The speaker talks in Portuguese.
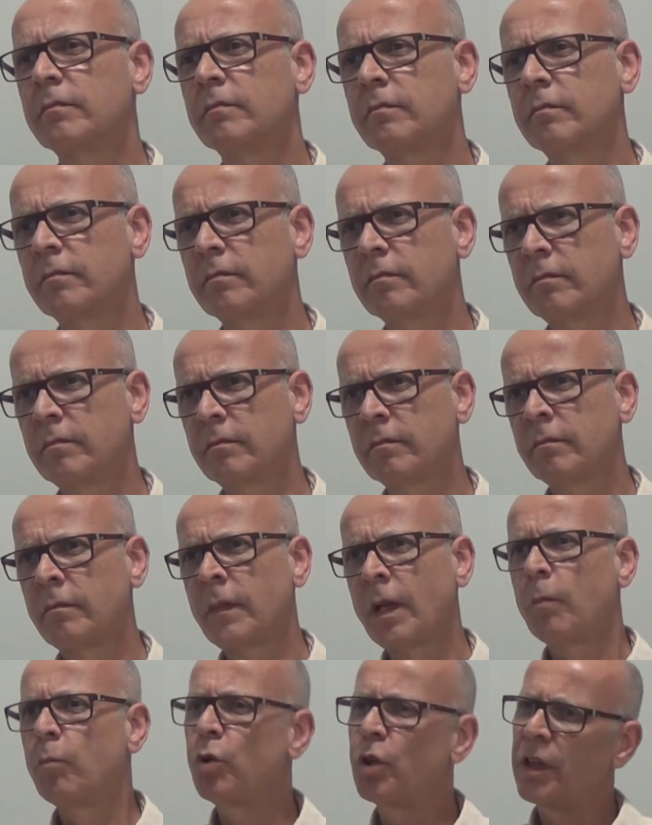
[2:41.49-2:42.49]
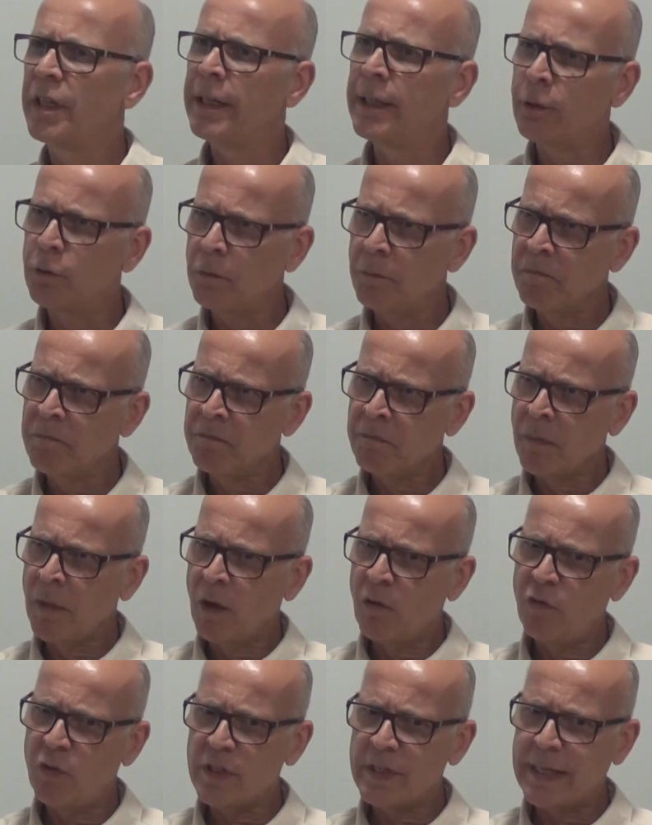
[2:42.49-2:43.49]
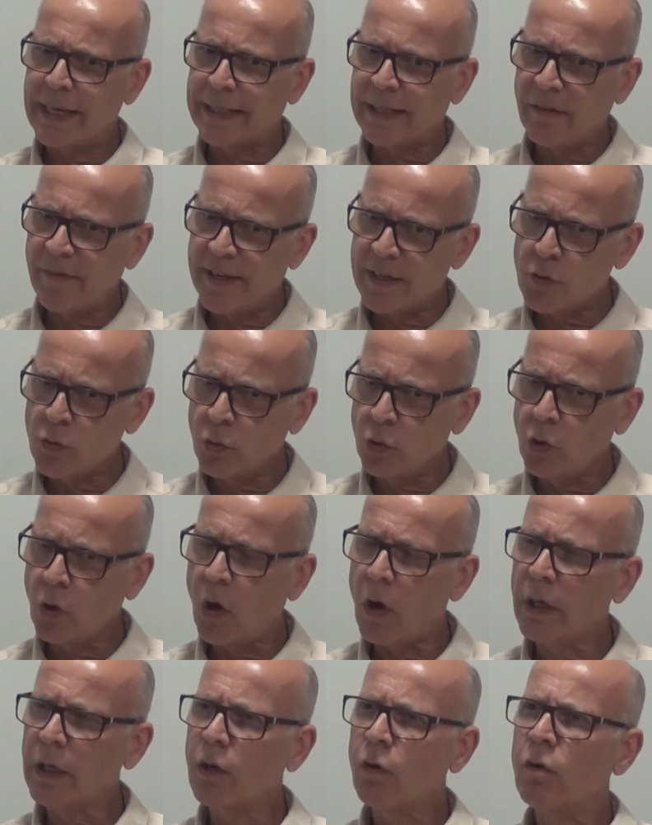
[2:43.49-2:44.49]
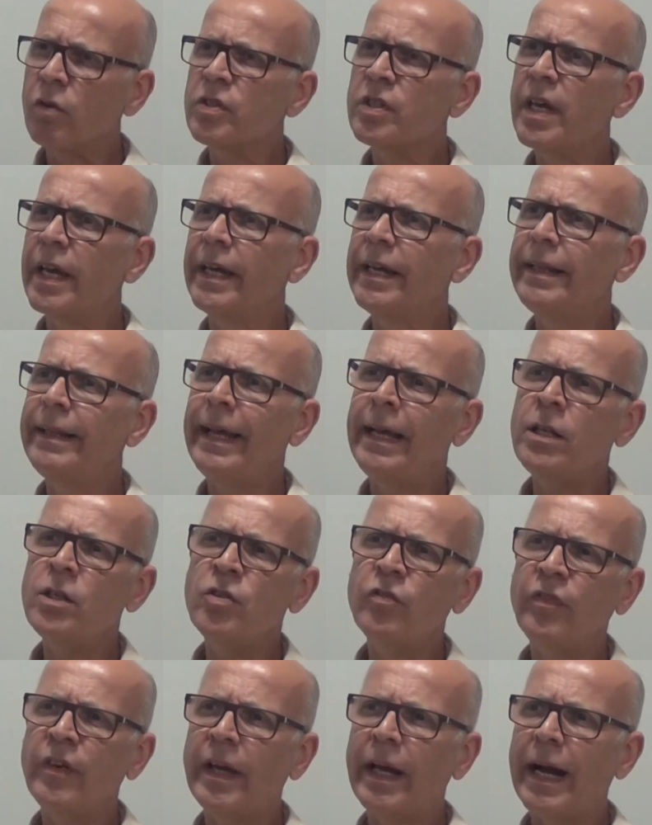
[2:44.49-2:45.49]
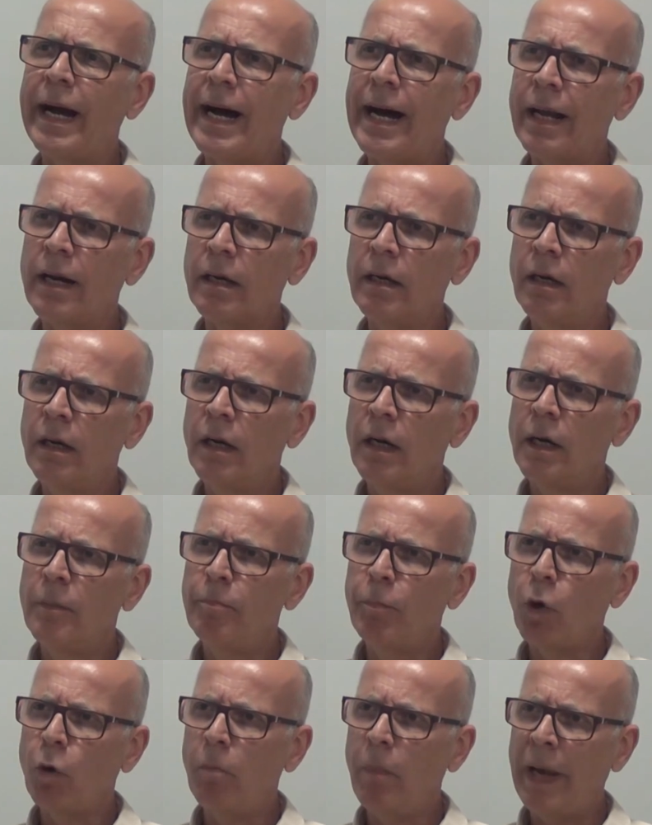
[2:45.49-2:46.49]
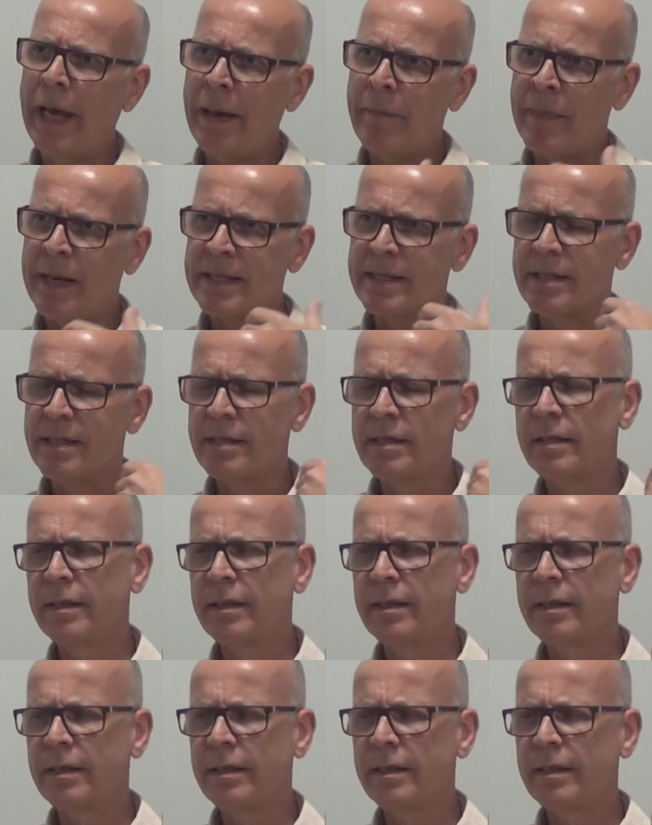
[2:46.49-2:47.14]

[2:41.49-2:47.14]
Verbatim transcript: Uhum. Portanto, você através do toque consegue identificar eh, problemas.